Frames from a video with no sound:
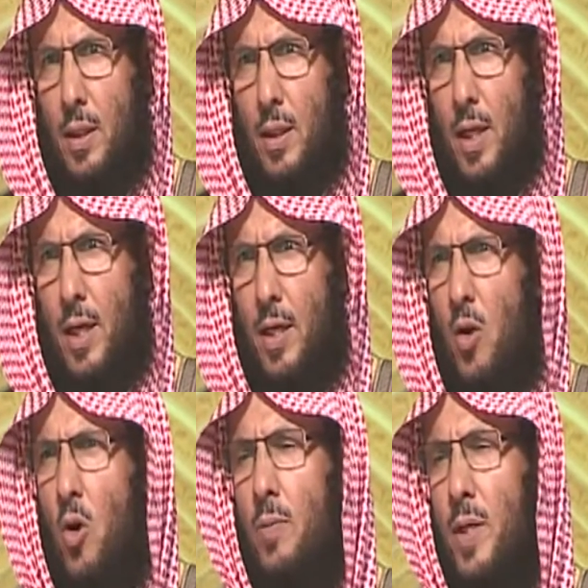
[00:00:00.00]
إيه لأنه
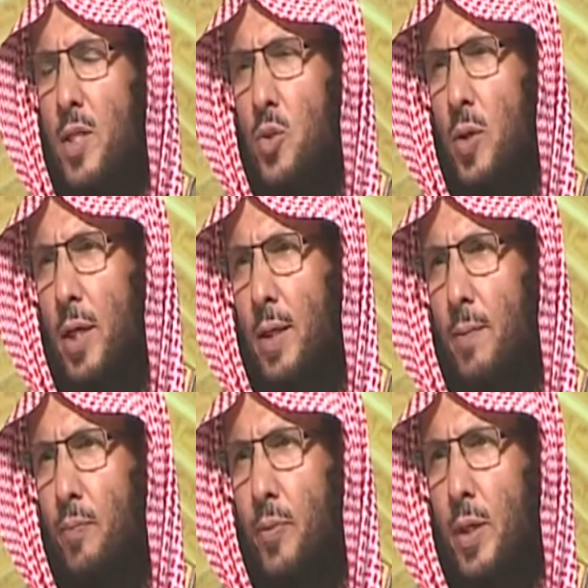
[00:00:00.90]
نوع من السؤال
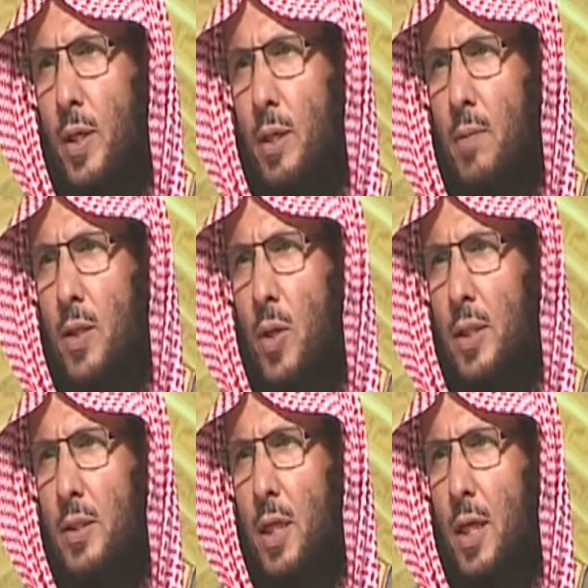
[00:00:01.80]
آه. من
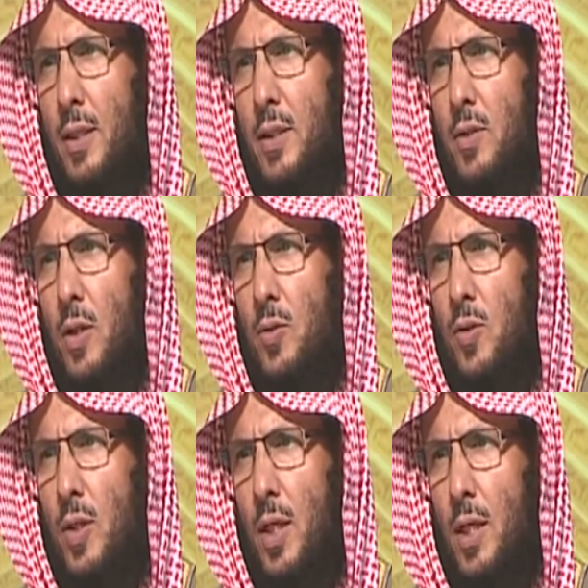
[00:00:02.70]
تعجل حاجته او
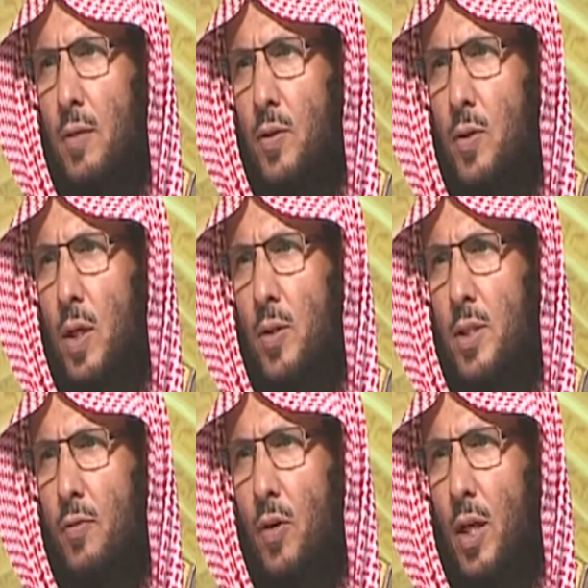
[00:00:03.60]
تدخر له في الدنيا او
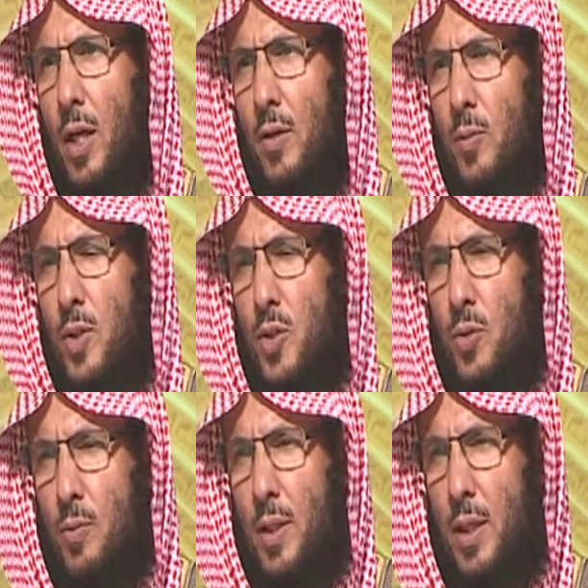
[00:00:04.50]
يصرف الله عنه من
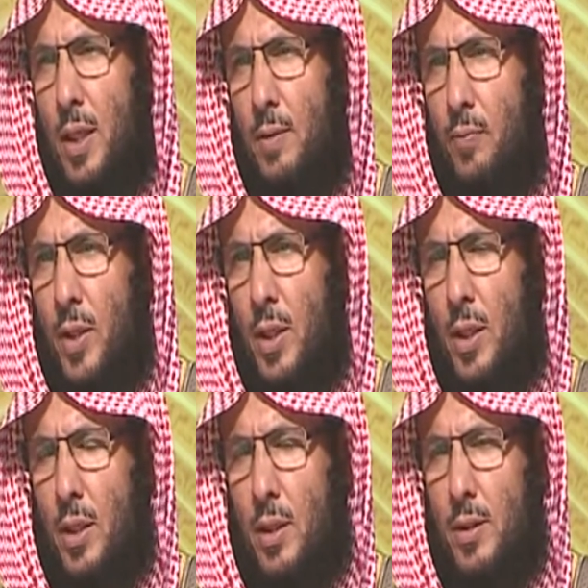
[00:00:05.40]
السوء مثلها
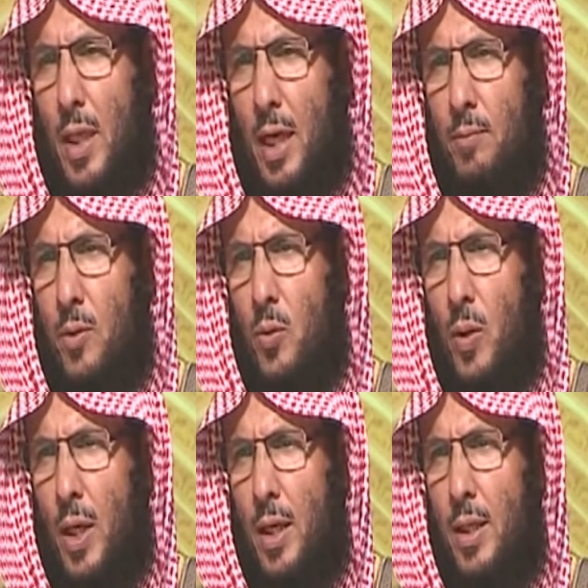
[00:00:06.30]
نعم
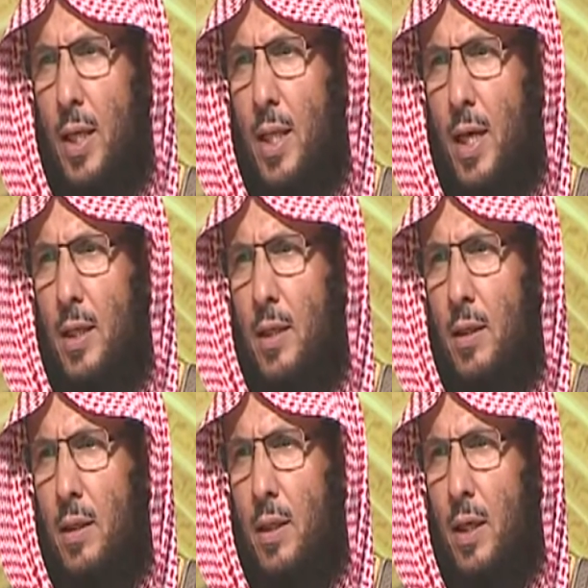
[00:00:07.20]

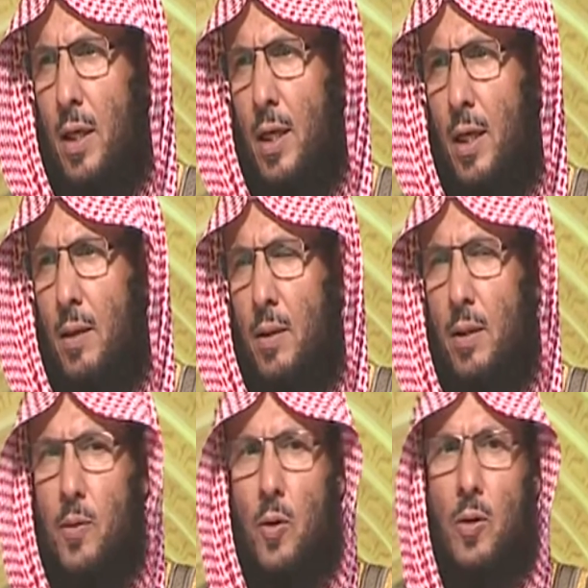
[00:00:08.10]
وكذلك قال
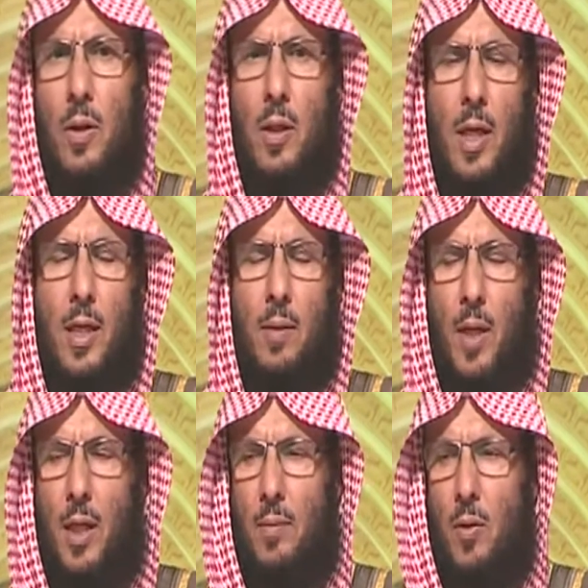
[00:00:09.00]
ابن القيم
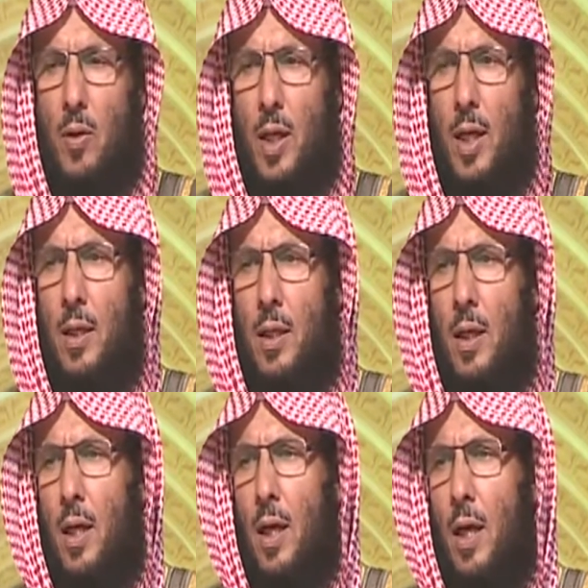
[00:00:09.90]
رحمه الله
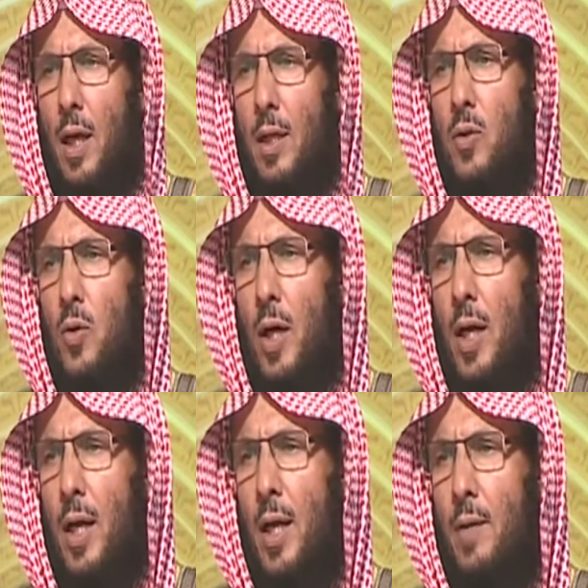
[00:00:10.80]

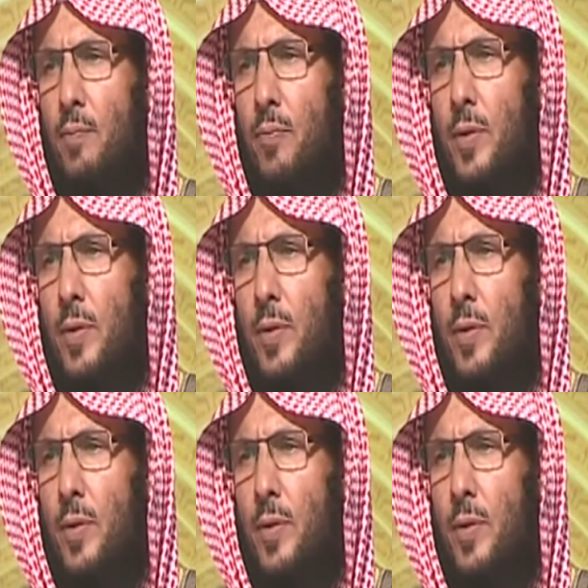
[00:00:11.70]
الدعاء